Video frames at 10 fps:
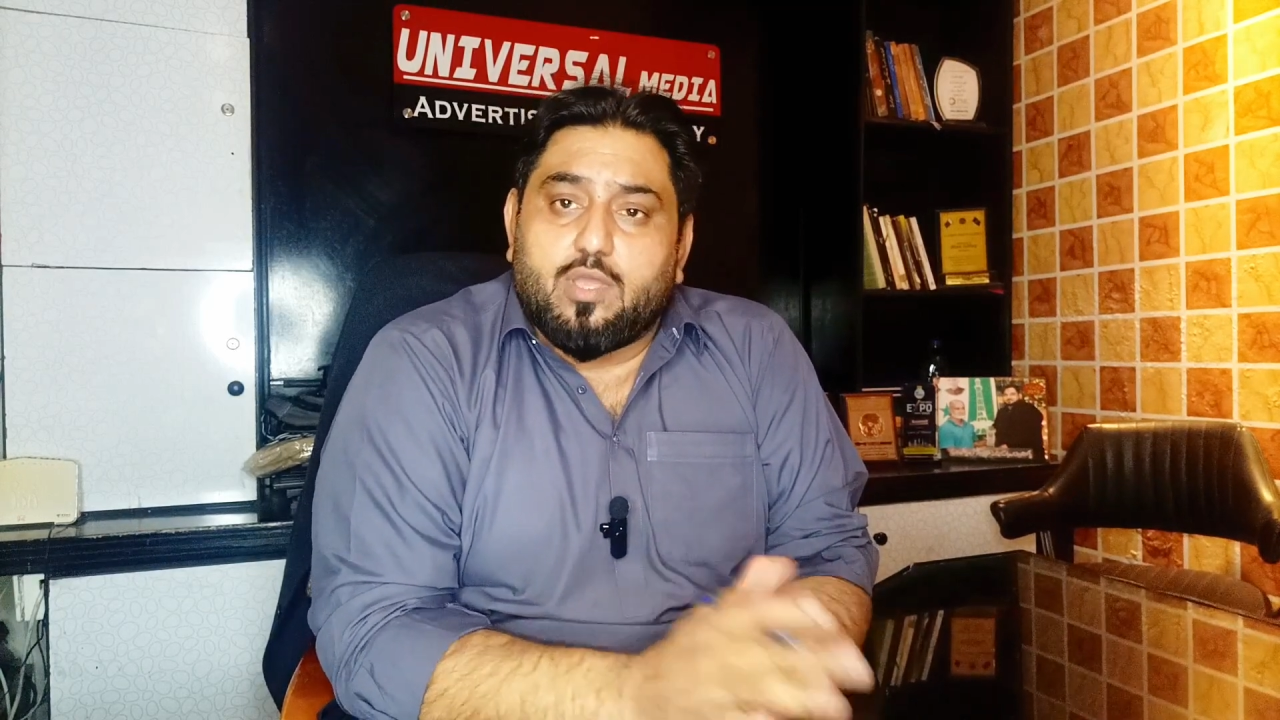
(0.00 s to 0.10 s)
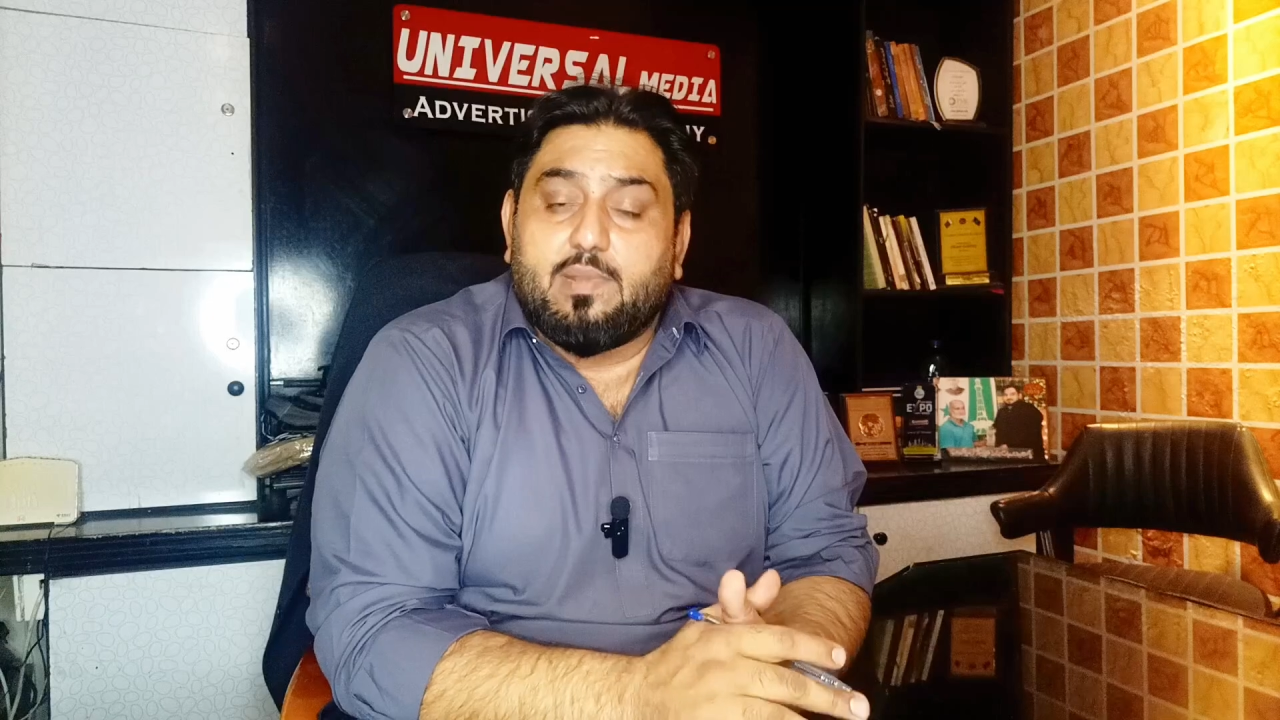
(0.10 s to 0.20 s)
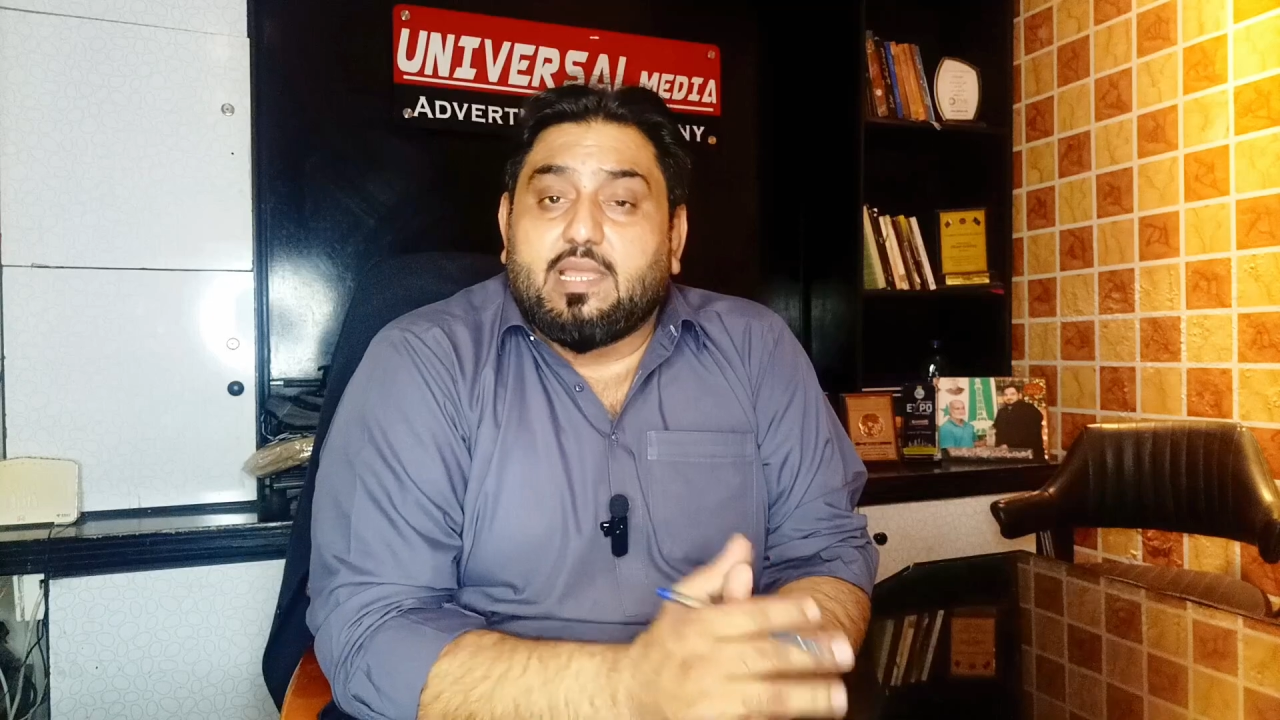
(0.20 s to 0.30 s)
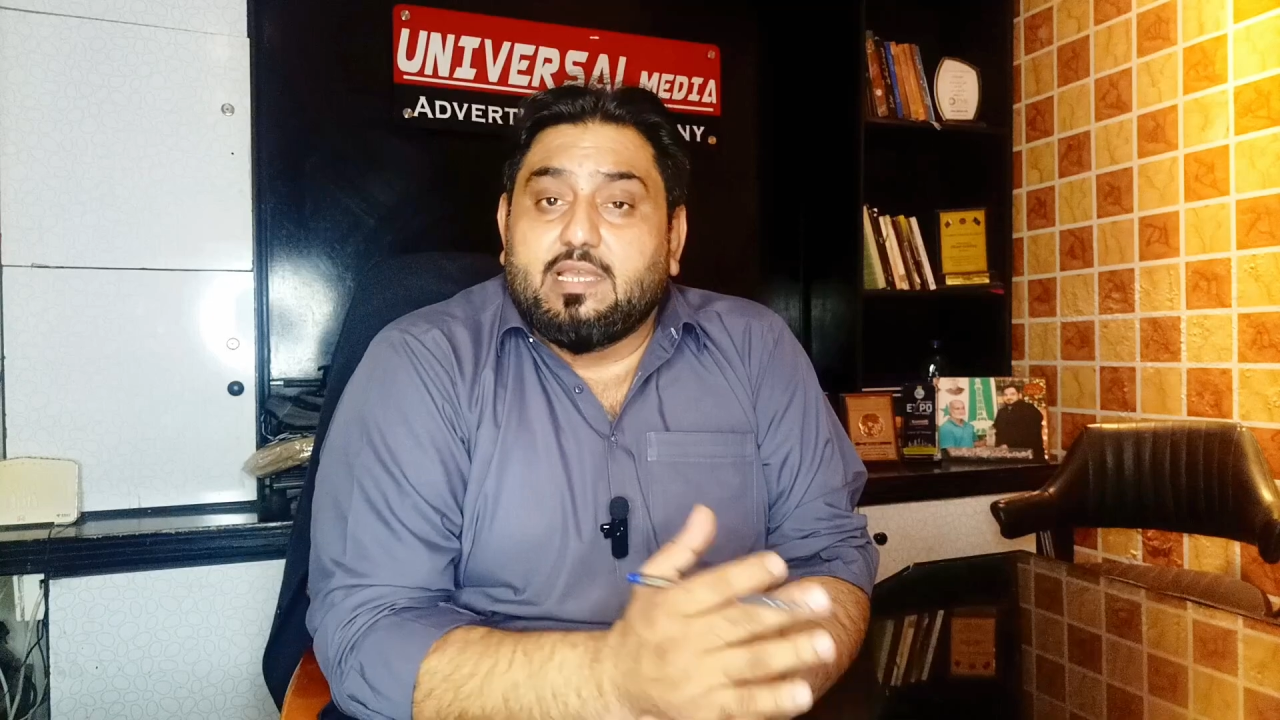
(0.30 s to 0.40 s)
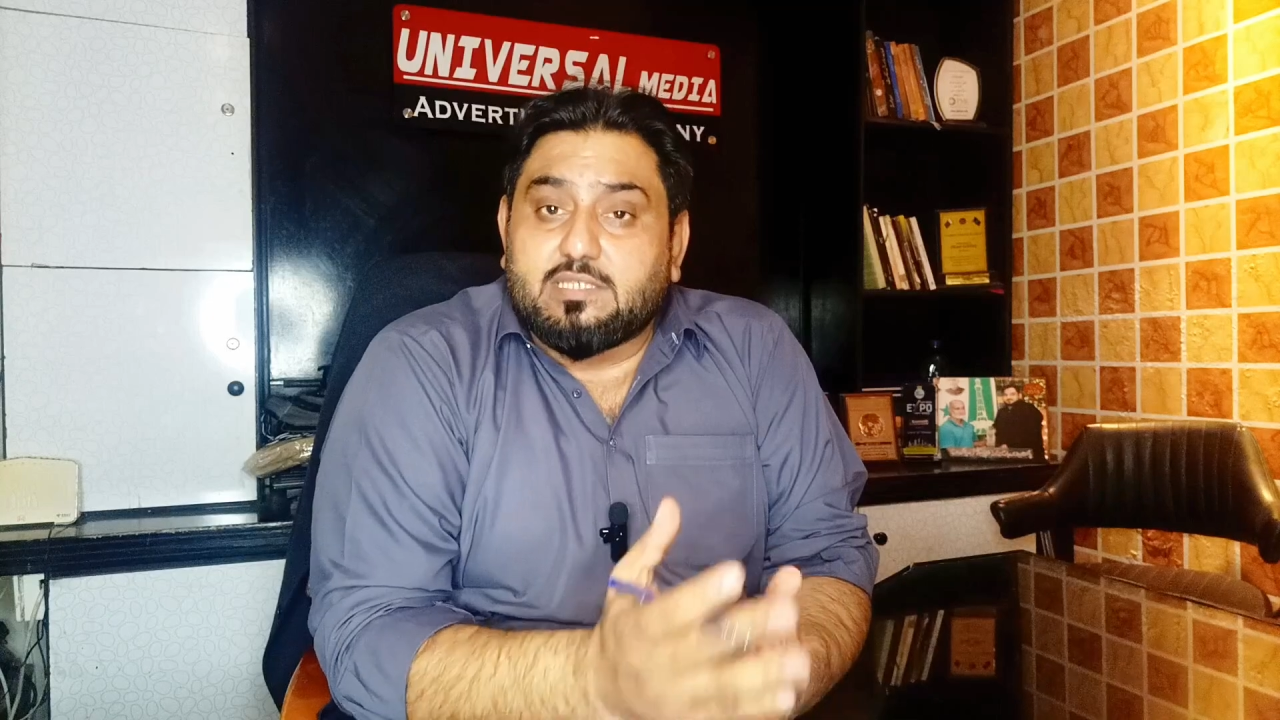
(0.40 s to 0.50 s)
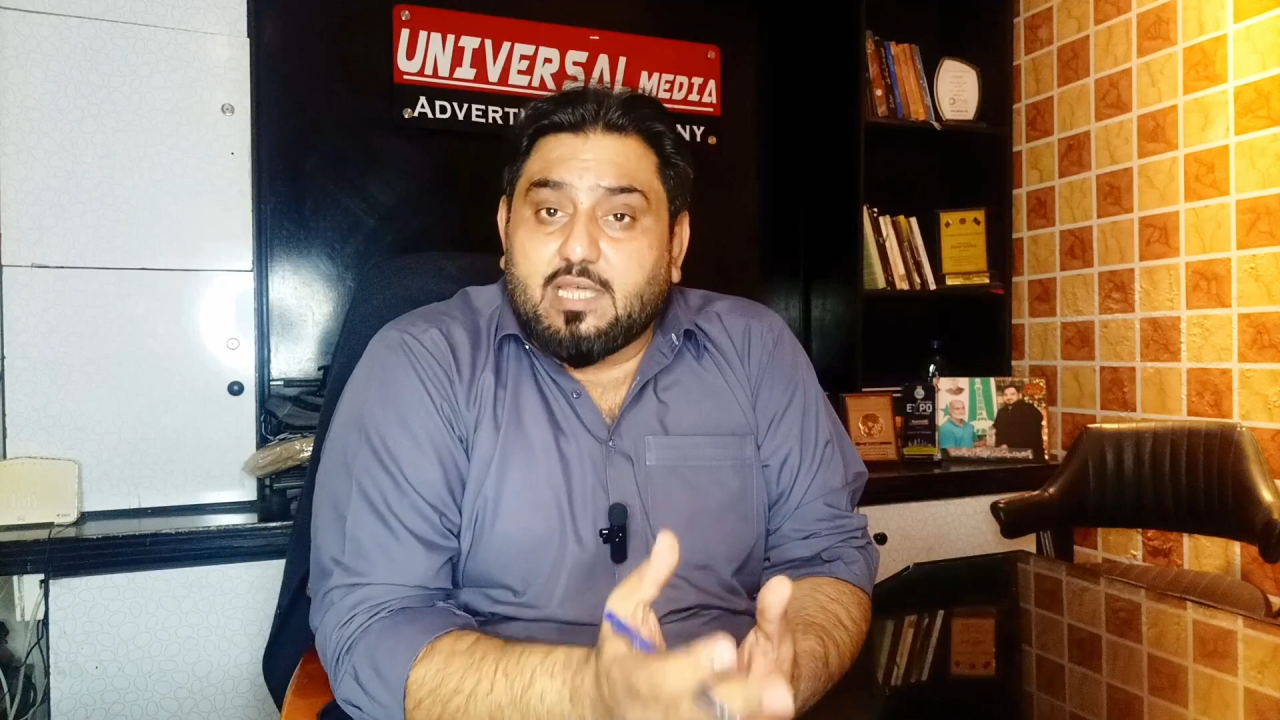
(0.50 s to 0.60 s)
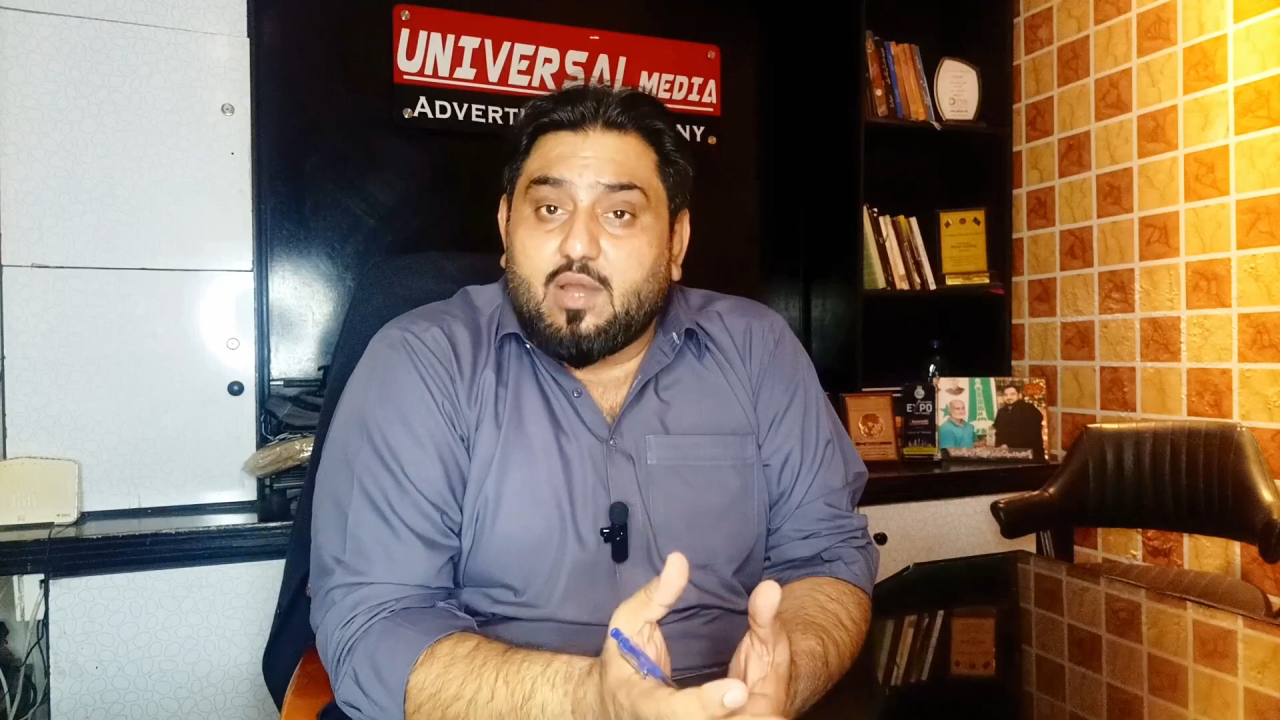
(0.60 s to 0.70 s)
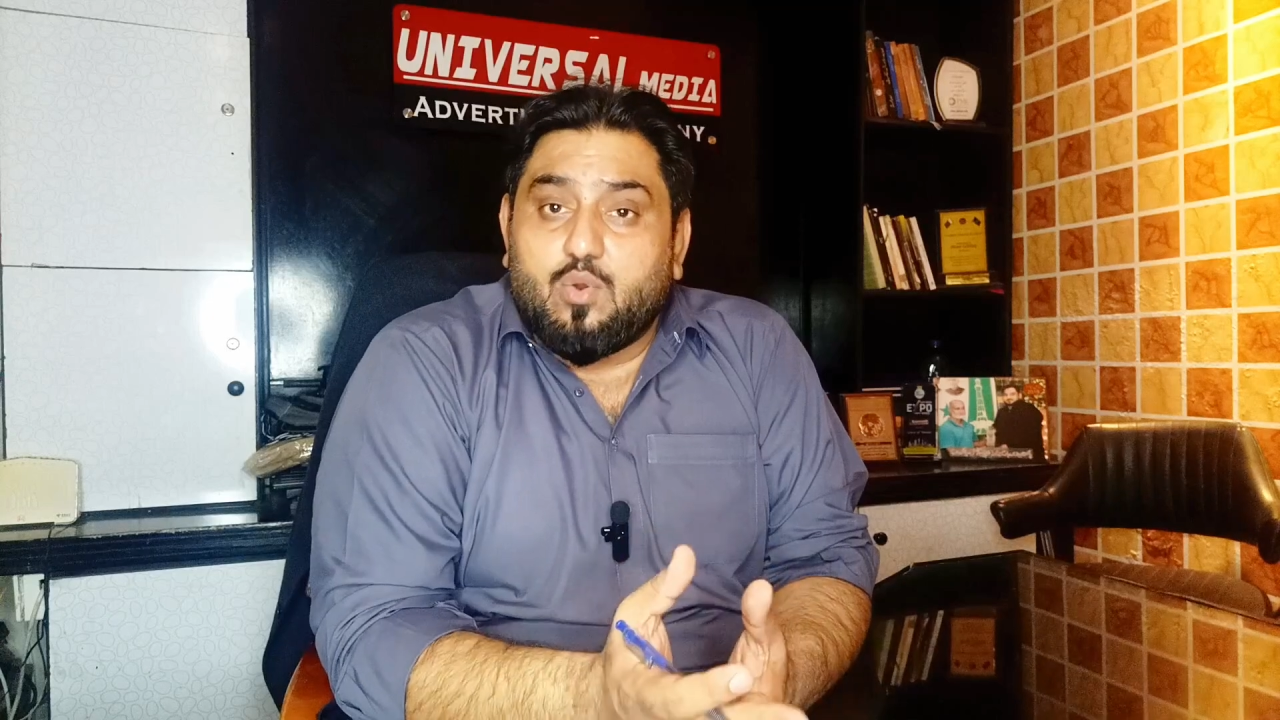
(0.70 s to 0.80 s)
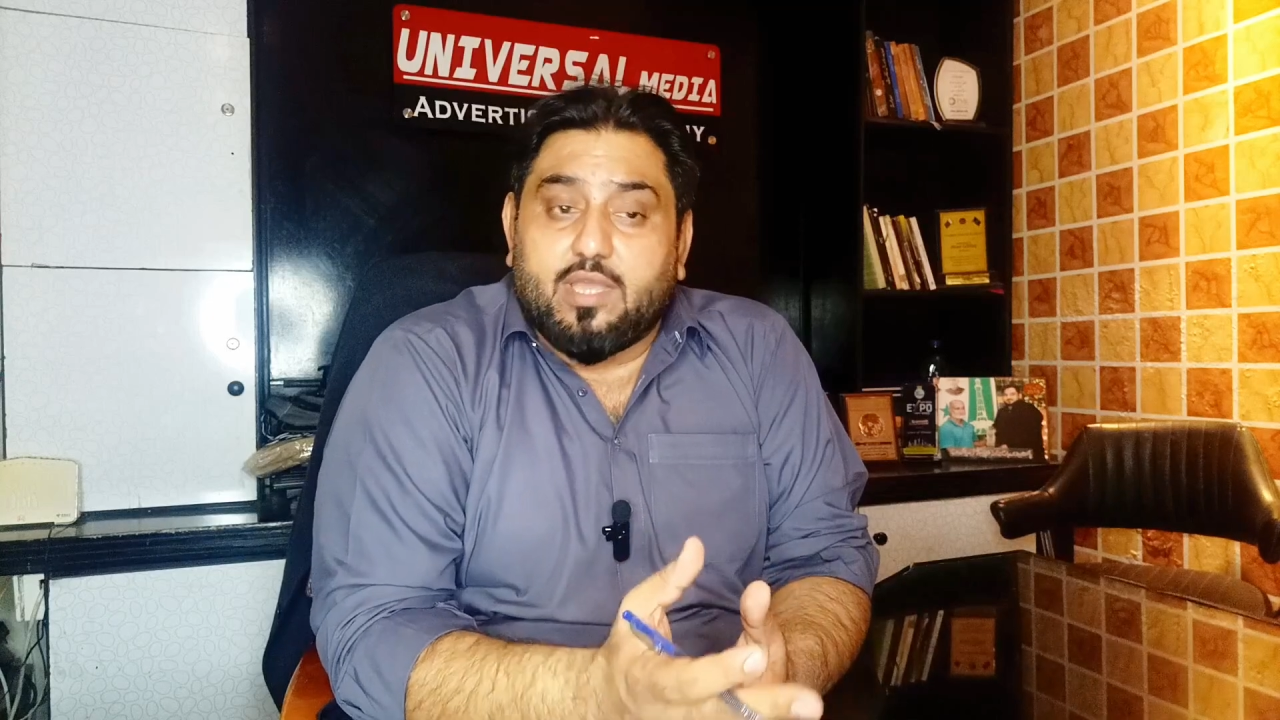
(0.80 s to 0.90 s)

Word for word: होंगे बल्कि इस तरह